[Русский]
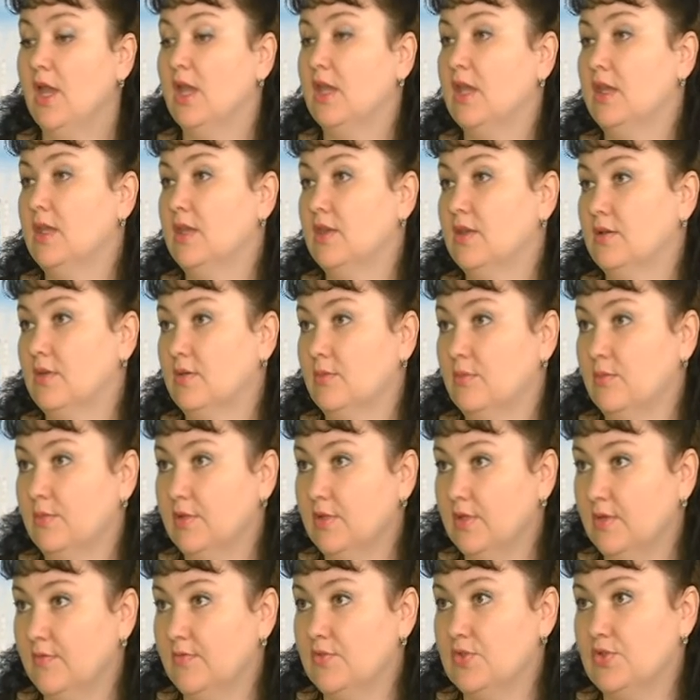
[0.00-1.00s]
и
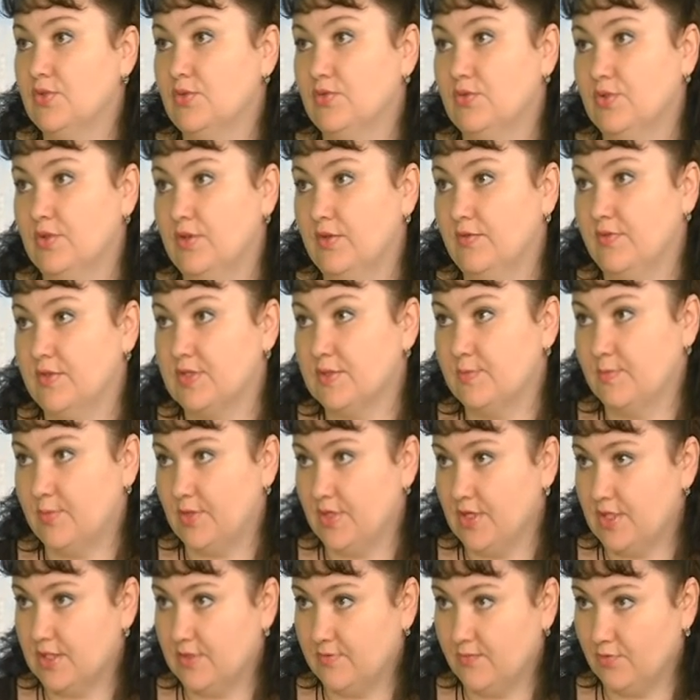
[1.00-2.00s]
мы все это
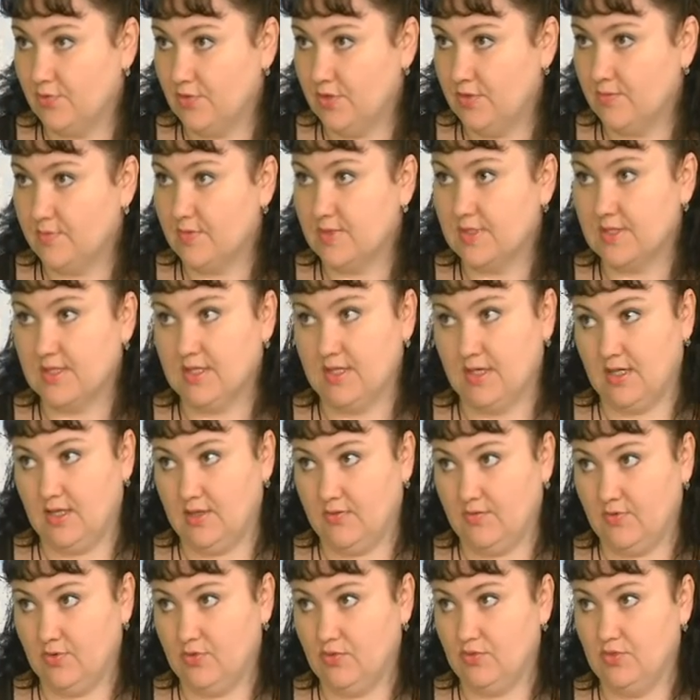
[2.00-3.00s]
воспроизводим
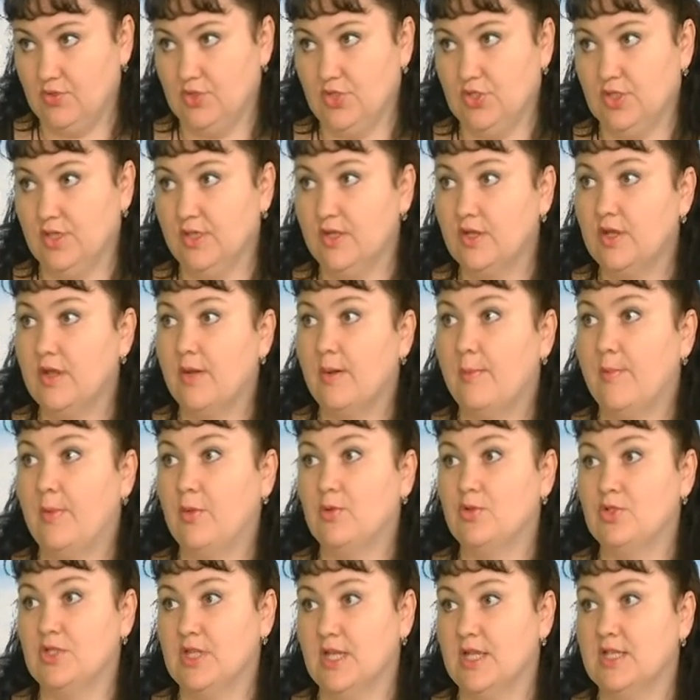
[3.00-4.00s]
заново. То есть человек
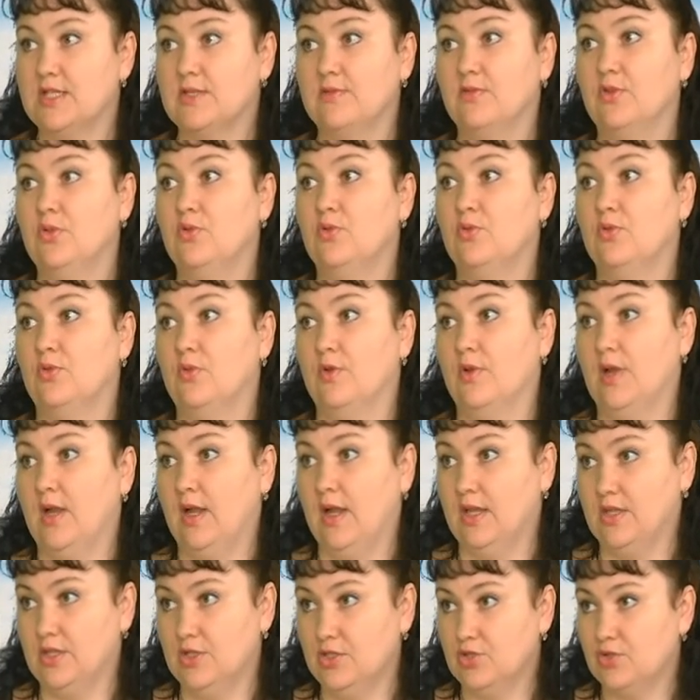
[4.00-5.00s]
получает свою
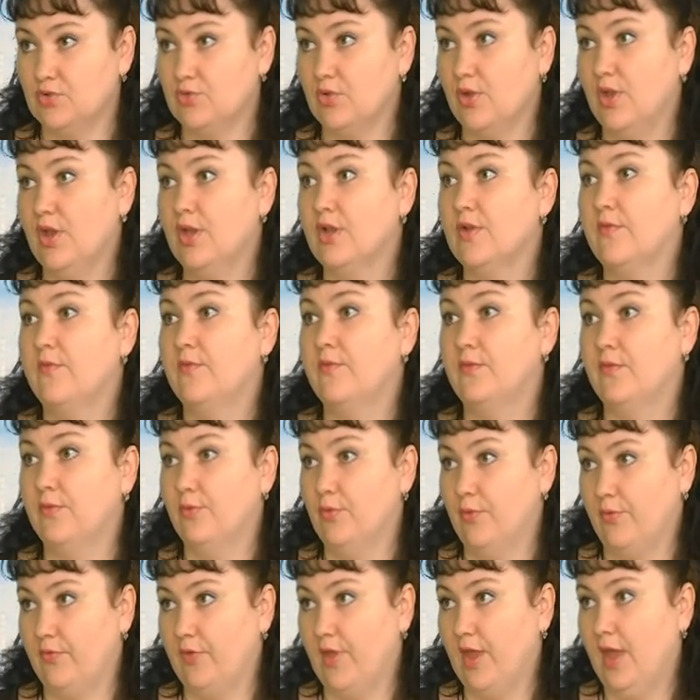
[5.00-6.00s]
одежду
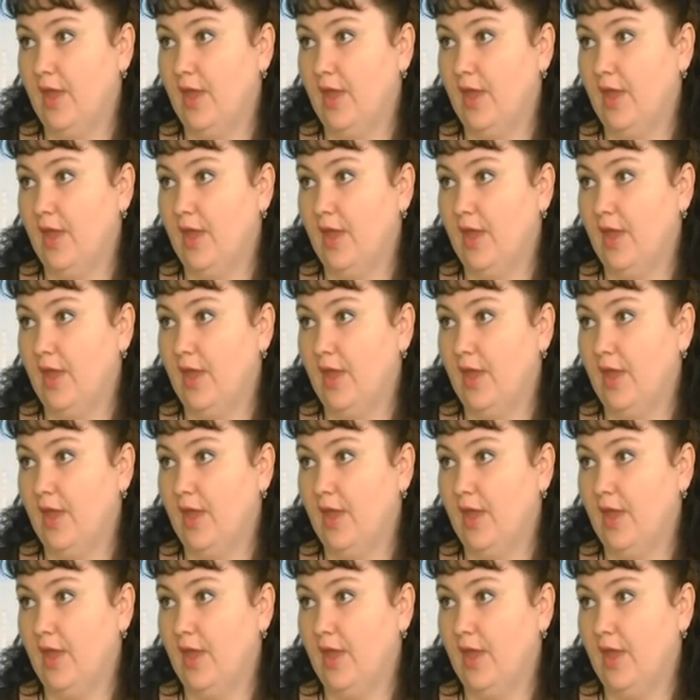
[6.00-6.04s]
вновь.